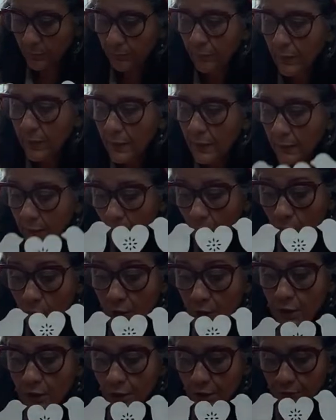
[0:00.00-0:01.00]
Então hoje a gente
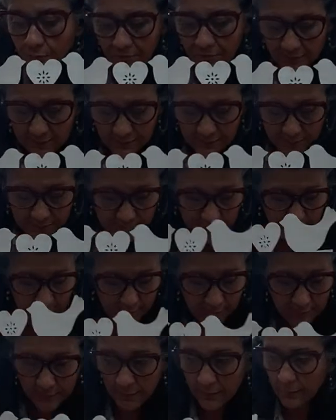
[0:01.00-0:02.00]
vai fazer esse
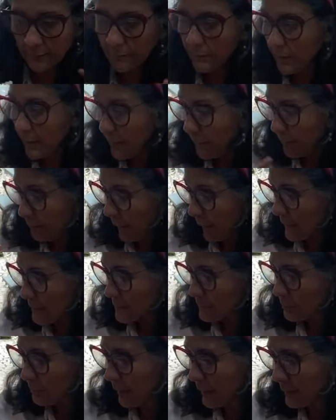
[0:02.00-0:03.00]
aqui. Mais uma
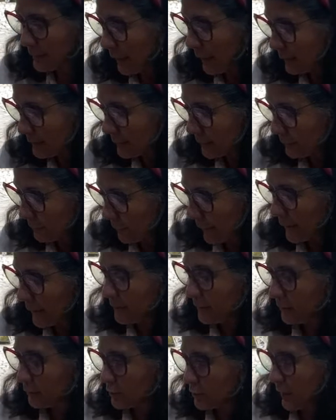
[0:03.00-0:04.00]
ideia também que eu já
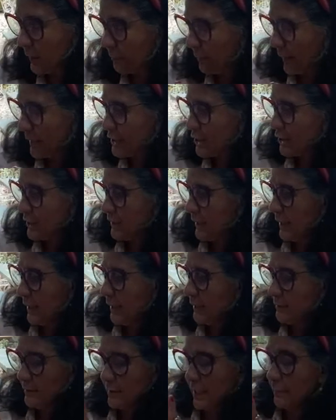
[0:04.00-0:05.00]
patinei, já
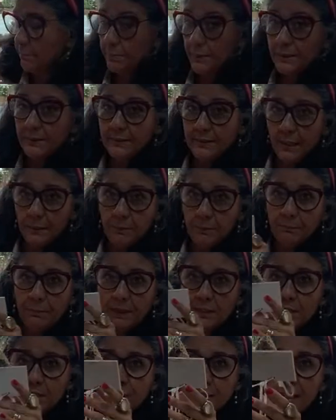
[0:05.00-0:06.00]
pintei para
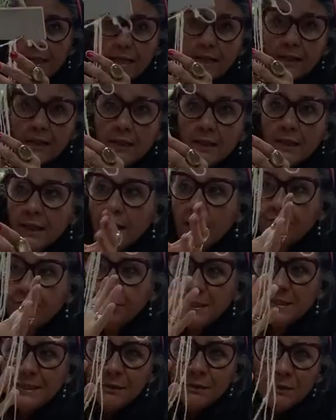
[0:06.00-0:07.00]
patinar, é fazer com
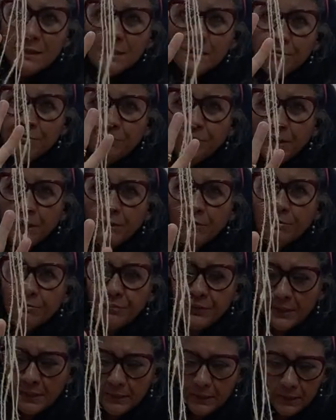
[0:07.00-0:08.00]
esse fio
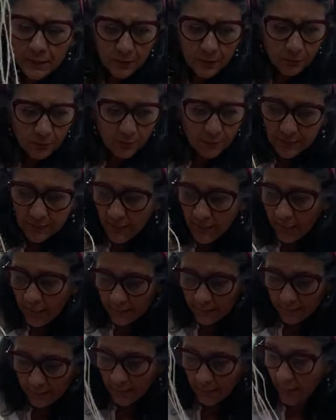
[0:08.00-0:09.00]
fininho, que é
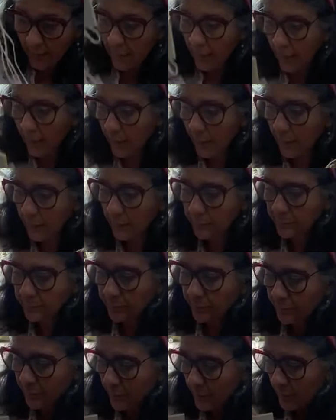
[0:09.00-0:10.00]
aquela
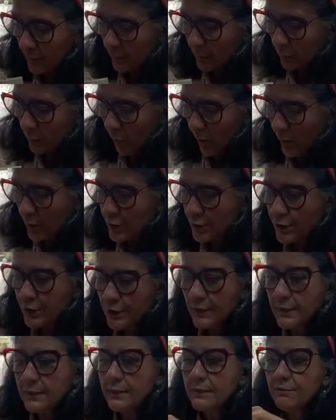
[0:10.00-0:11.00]
cordinha
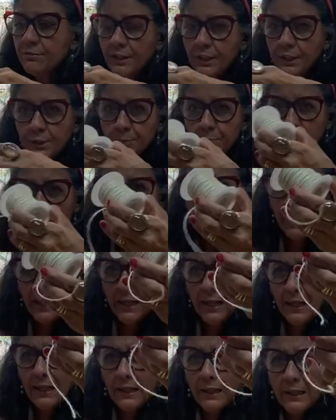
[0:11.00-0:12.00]
que vende
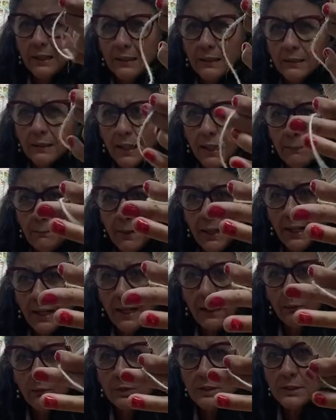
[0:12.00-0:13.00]
para amarrar
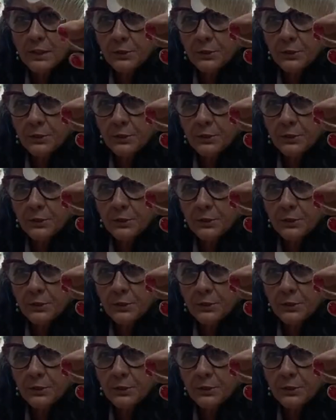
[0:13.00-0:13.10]
coisas